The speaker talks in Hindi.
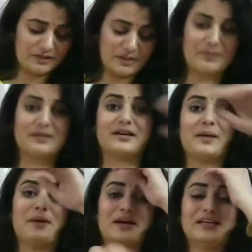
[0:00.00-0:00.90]
कंफर्टेबल लग
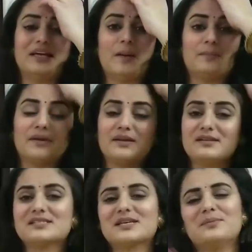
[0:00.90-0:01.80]
रहा है बाकी आपने
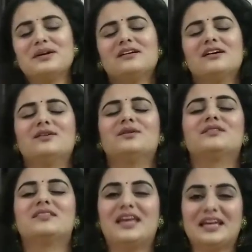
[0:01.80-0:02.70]
इन सभी का लुक
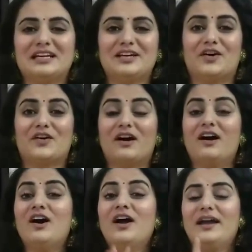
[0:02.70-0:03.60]
देख लिया होगा
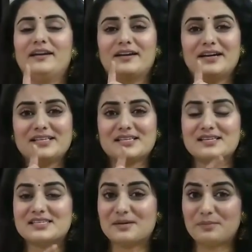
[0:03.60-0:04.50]
एंड गाइज
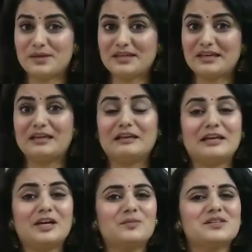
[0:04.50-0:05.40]
सभी के
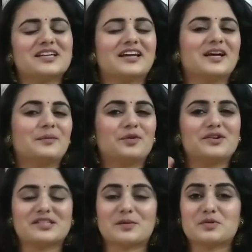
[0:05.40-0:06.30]
लिंक मिल जाएंगे आपको
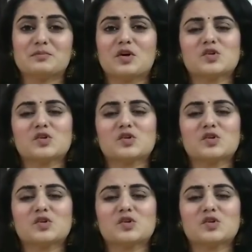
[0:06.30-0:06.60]
डिस्क्रिप्शन